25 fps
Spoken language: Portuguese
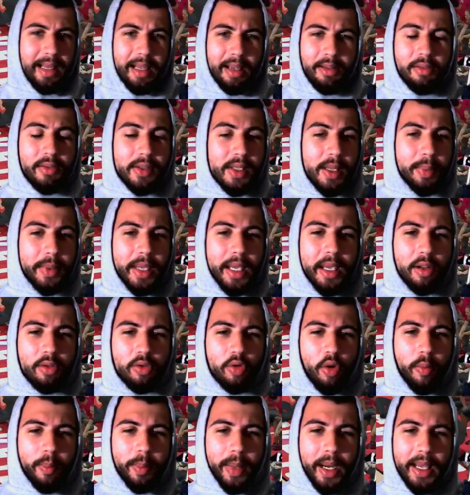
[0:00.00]
Eu não sei porque que eu
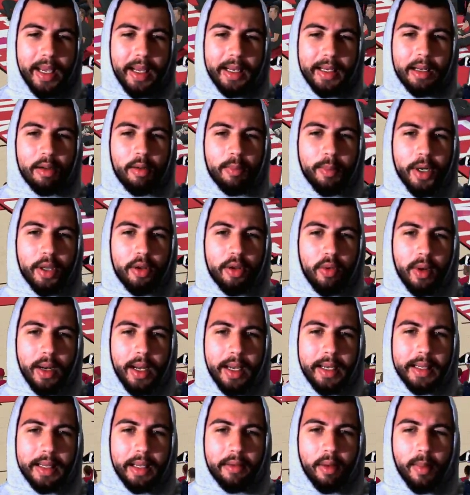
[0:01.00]
dobrei ali. O Brandon
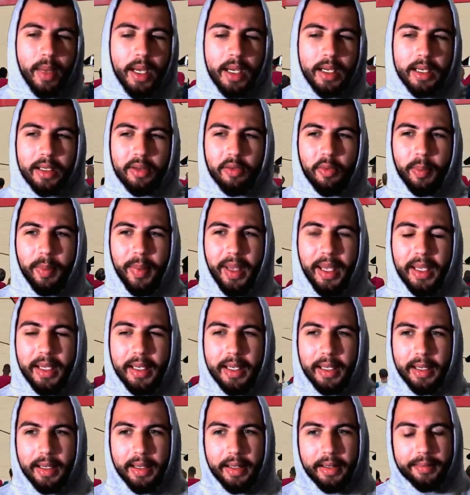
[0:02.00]
Clark tava marcando bem,
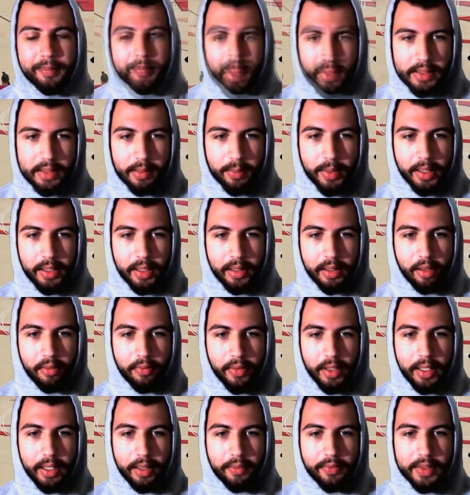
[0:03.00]
cara. Faz a Não,
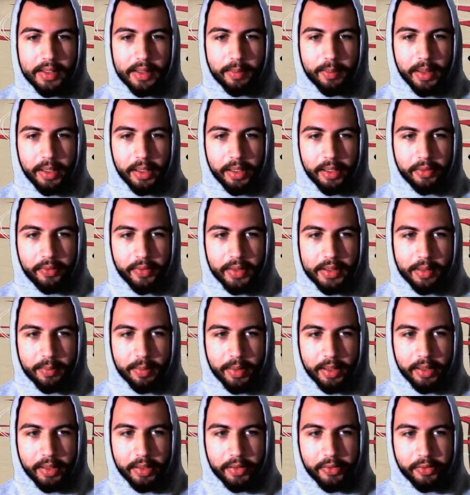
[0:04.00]
vem cá. Faz a parede. Faz a
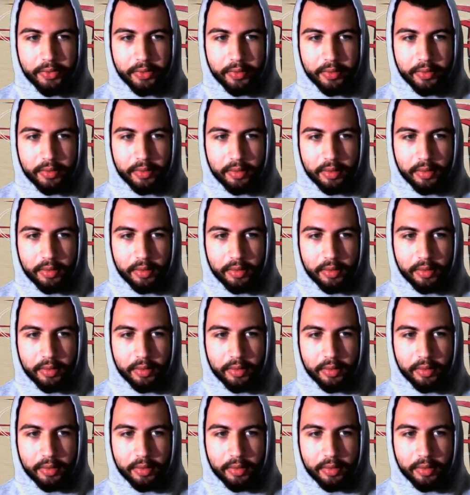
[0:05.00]
parede.